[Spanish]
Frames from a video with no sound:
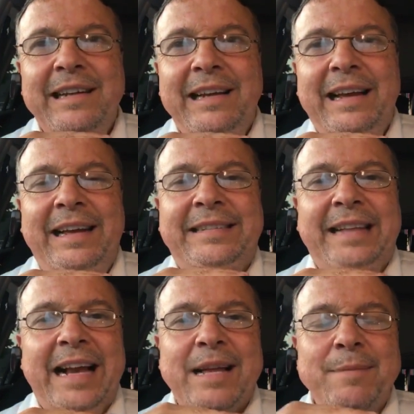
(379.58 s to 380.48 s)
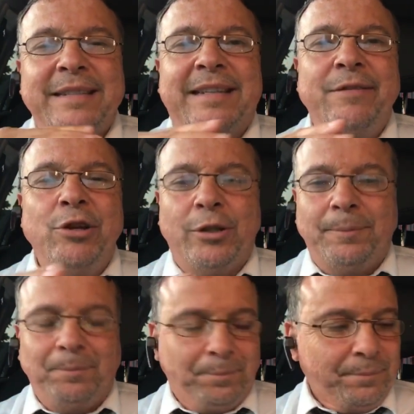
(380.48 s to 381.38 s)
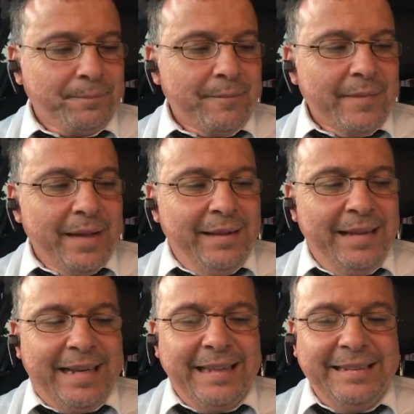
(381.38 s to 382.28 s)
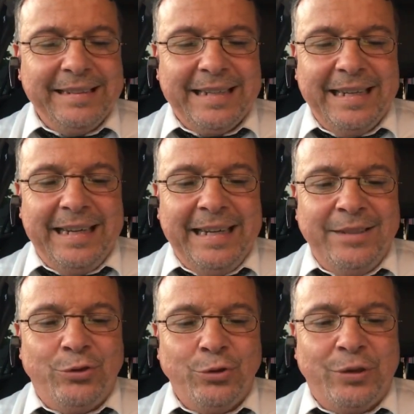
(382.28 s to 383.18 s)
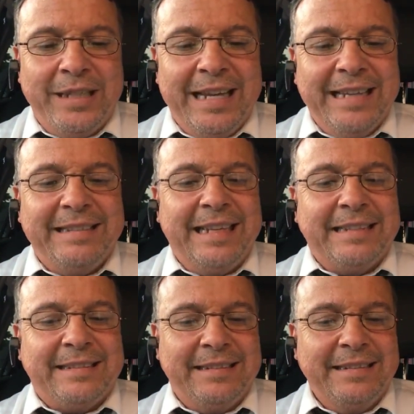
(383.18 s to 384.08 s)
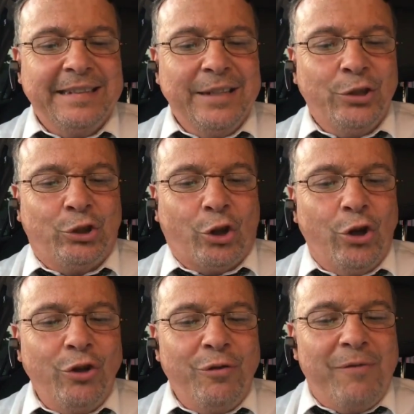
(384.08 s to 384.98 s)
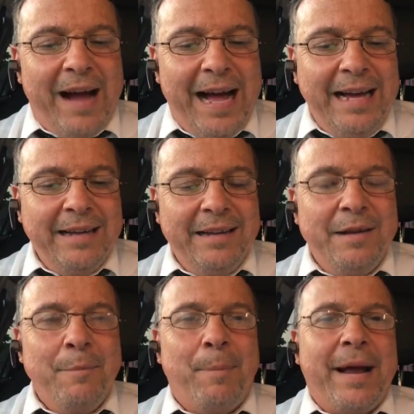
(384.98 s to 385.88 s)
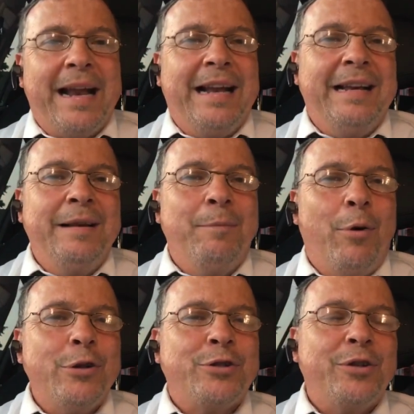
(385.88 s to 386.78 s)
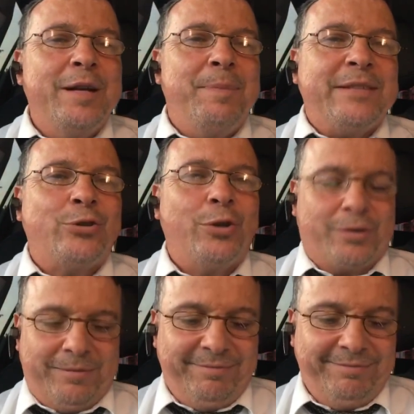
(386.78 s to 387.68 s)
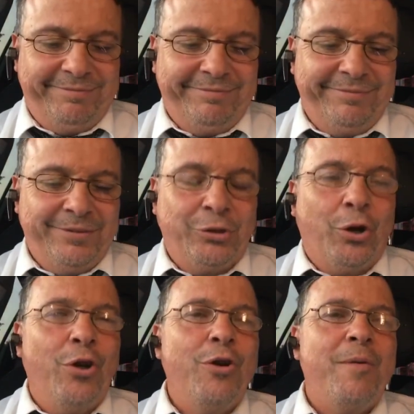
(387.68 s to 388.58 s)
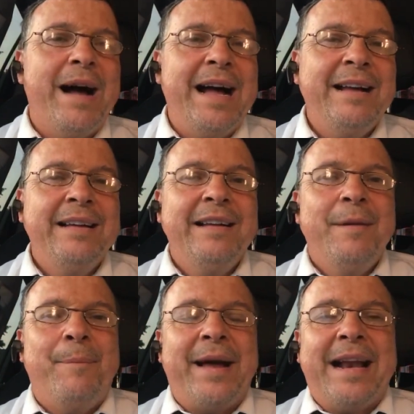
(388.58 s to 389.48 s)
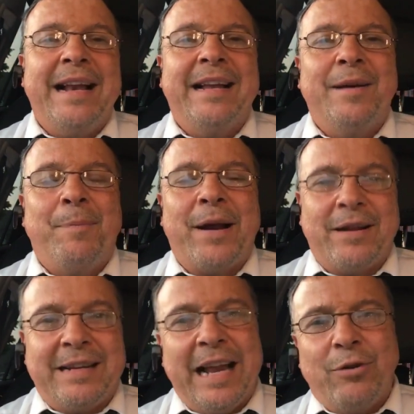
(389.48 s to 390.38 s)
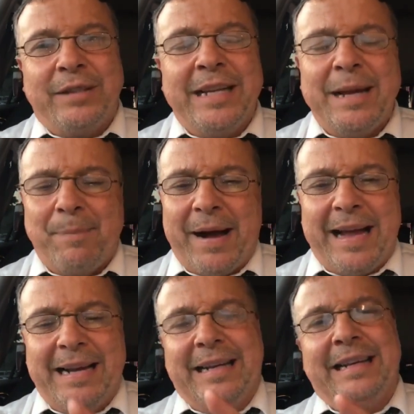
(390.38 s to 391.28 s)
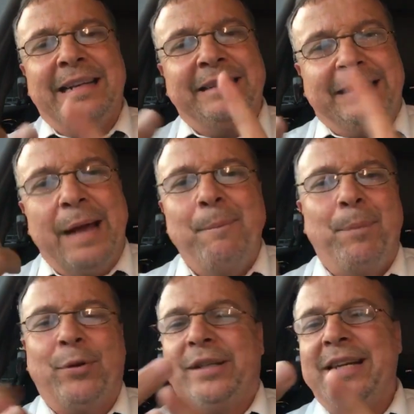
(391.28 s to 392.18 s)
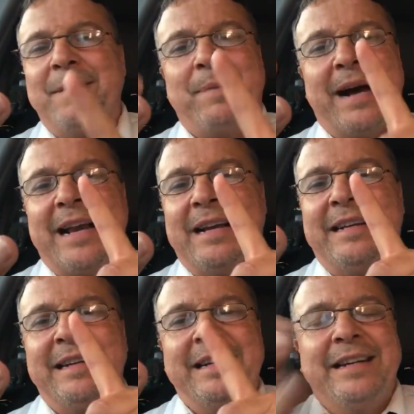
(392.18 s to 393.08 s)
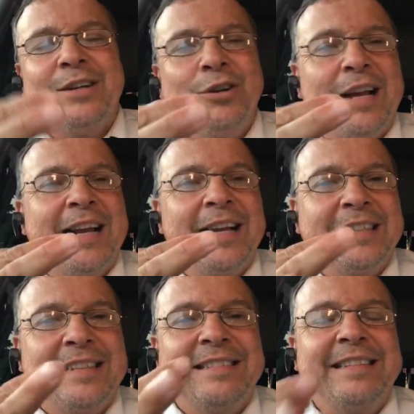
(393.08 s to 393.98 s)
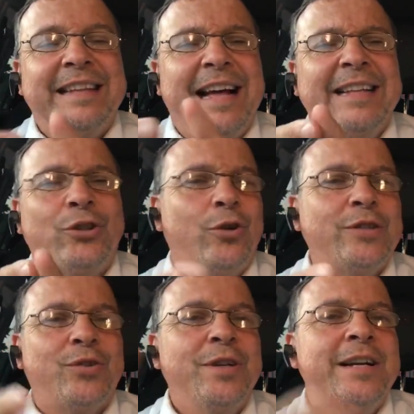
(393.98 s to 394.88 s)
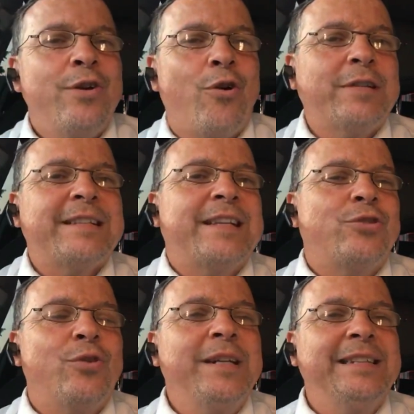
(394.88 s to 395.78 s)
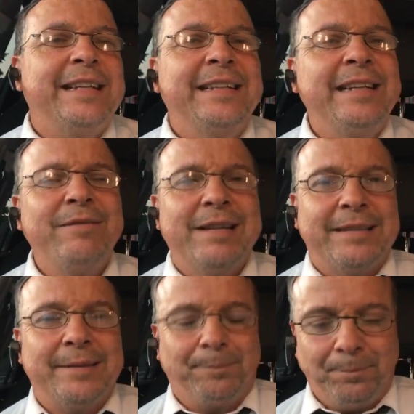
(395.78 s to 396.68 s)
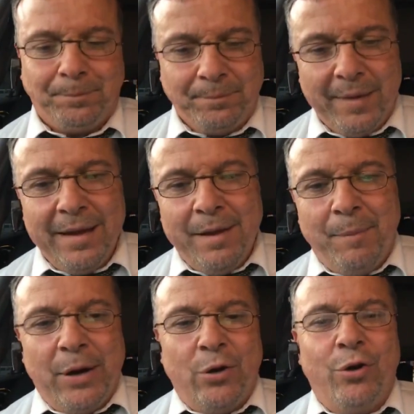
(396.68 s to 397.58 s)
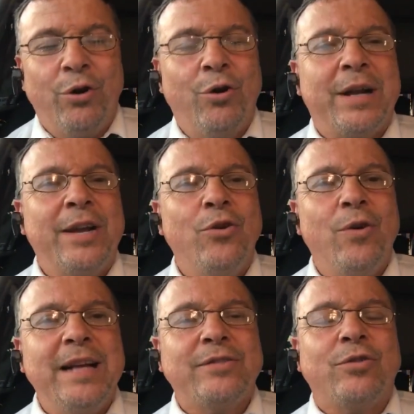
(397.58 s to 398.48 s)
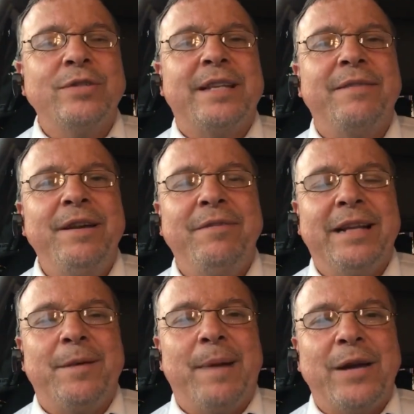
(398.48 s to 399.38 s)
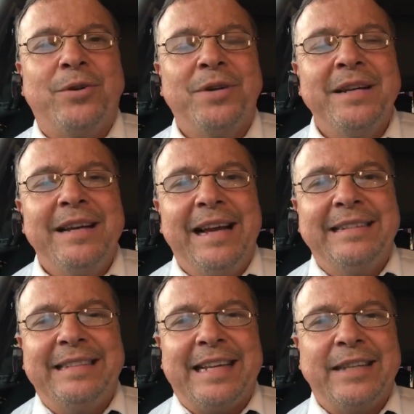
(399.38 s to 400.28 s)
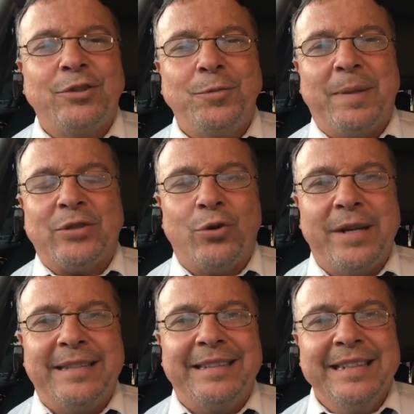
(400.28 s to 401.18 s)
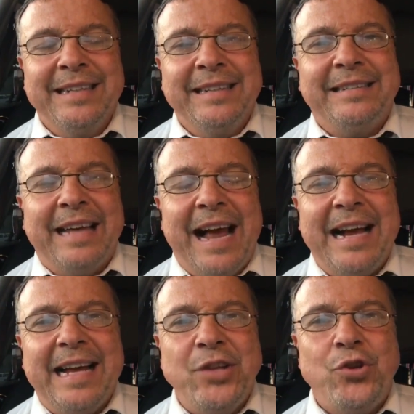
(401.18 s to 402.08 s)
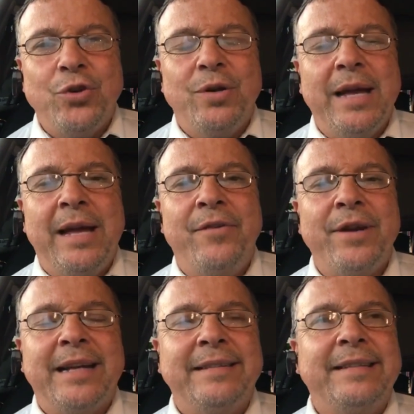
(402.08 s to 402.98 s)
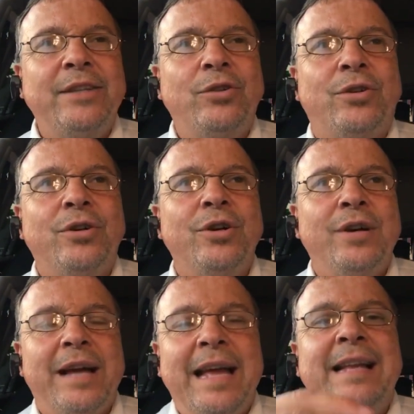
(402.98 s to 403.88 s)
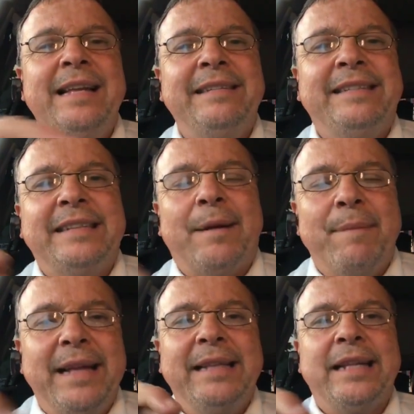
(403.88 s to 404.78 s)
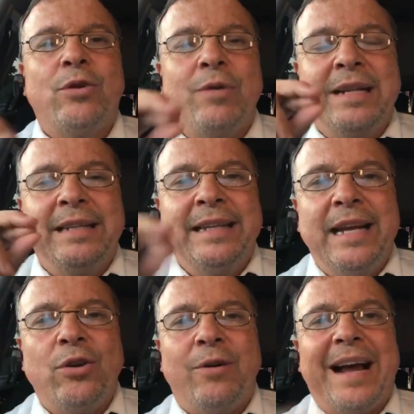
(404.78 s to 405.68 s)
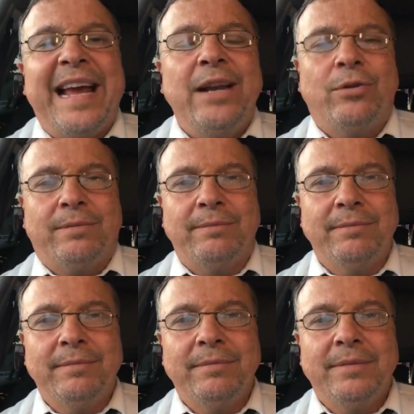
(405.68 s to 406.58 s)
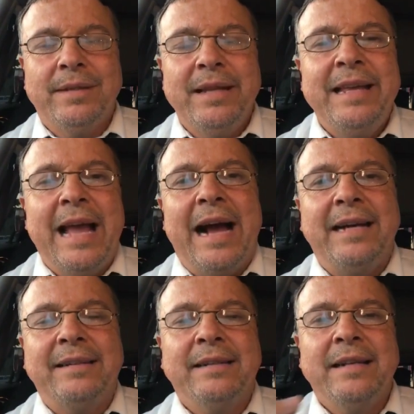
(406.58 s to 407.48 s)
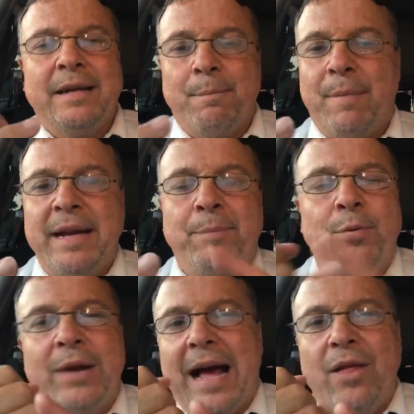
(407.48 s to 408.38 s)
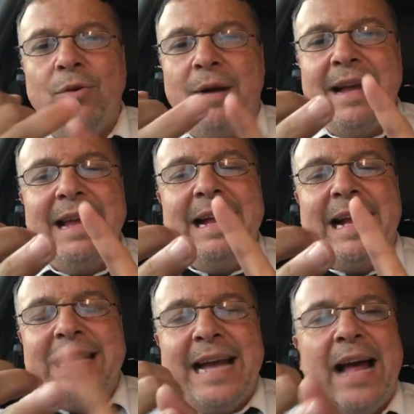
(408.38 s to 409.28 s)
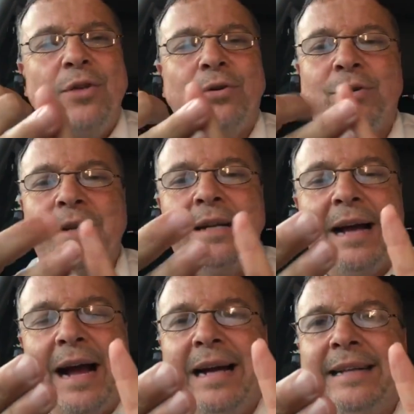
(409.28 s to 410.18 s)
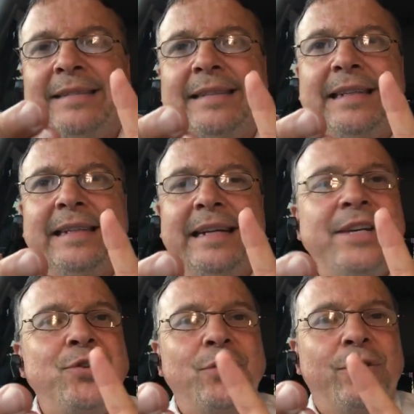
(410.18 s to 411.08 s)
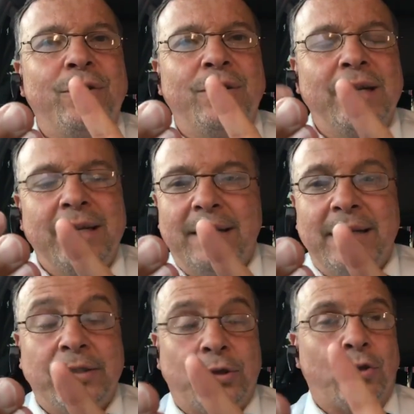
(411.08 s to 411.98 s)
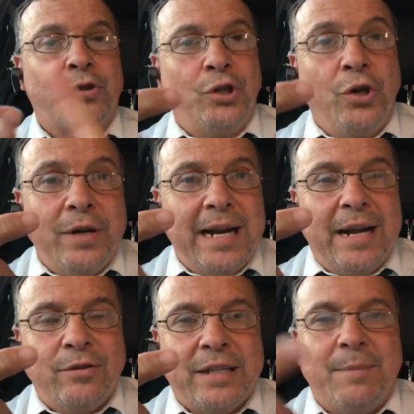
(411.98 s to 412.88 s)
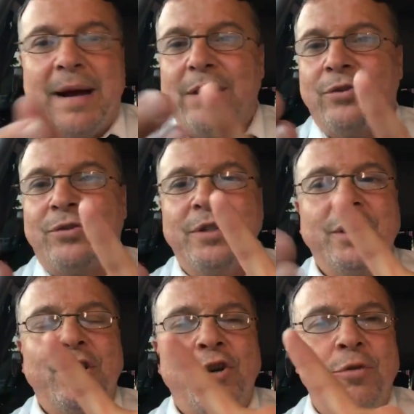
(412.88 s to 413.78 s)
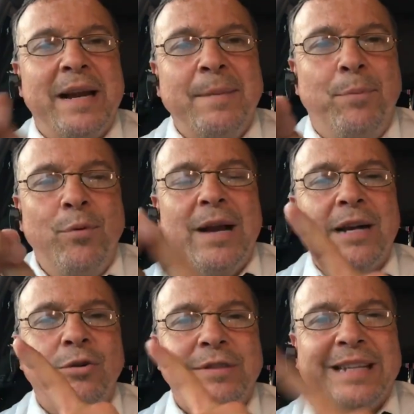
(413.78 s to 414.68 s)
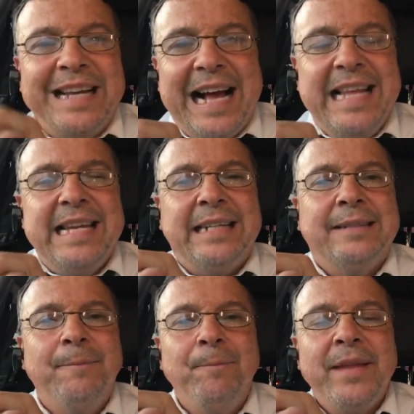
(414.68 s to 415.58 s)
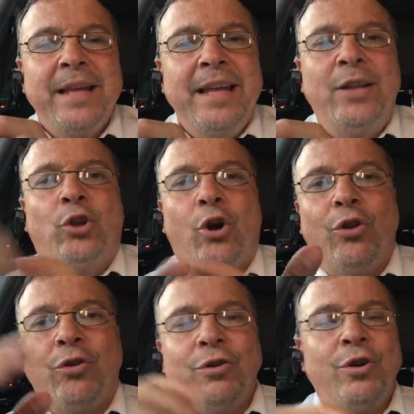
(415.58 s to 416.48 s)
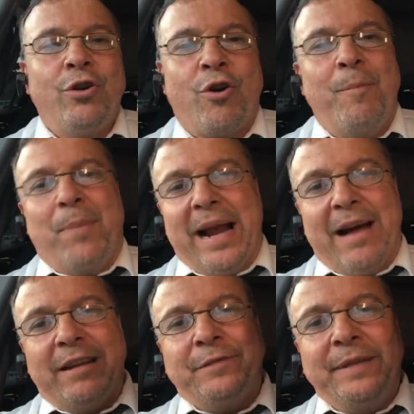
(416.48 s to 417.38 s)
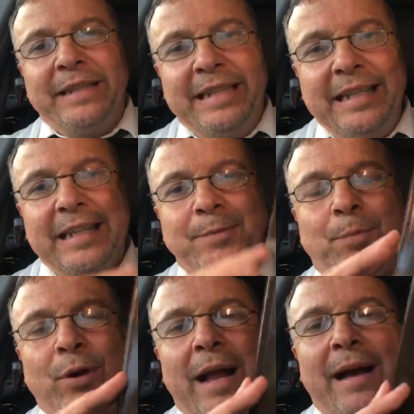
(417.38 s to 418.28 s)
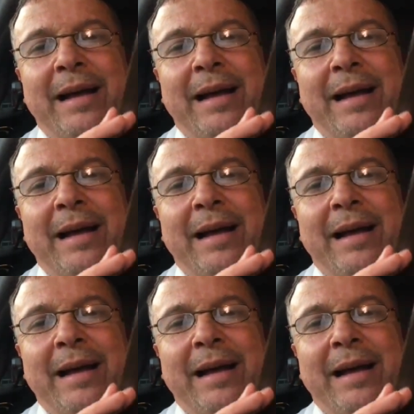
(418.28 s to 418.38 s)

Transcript: este, alguien me escribió de que dice que en sus iglesias todo va para el bolso del pastor. Todo va para la. Para, claro, tienen que pagar el, el templo, tienen que pagar la electricidad y todo eso. Cosas que son entendibles. Pero lo que no es concebible, hermano, es de que esos pastores se han hecho enriquecido ilícitamente con el dinero ajeno y han manipulado, han engañado, han este, hecho, eh, extorsionan a los hermanos, los manipulan, los engañan y todo con palabras fingidas por la,